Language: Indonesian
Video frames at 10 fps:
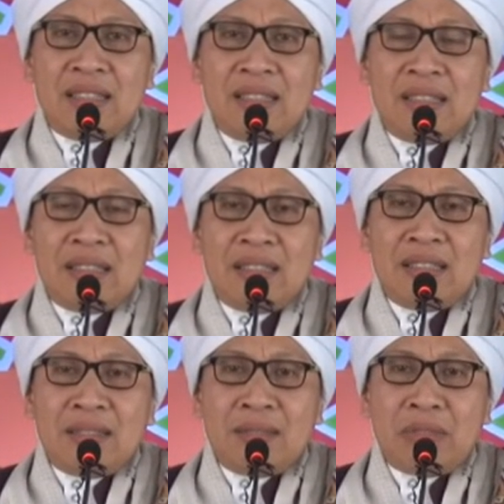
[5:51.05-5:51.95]

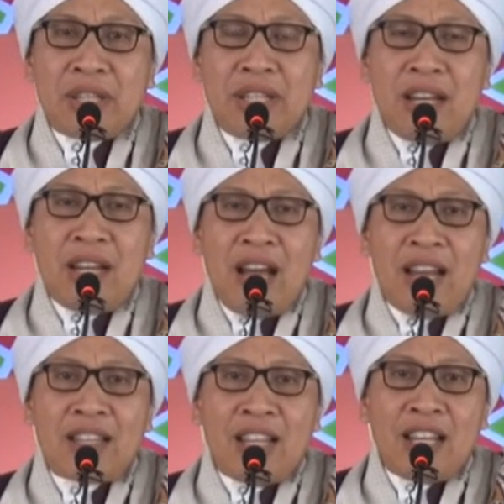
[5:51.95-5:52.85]
uh, mungkin ada
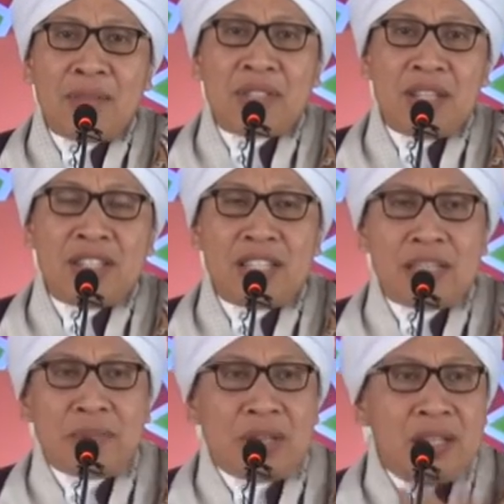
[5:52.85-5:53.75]
alat-alat yang bisa
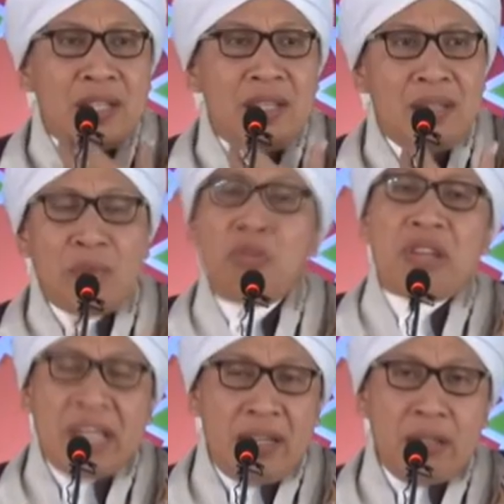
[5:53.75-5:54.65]
disisipkan di ini
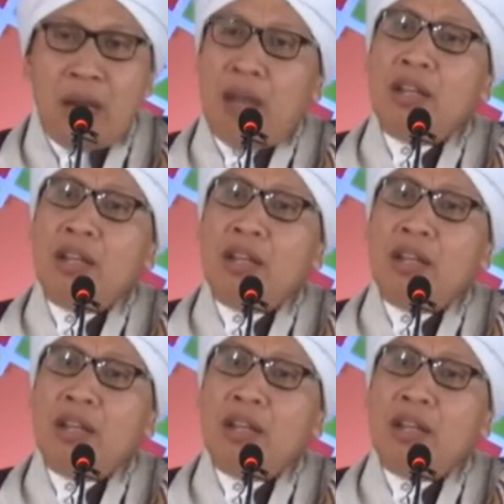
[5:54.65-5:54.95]
mungkin ya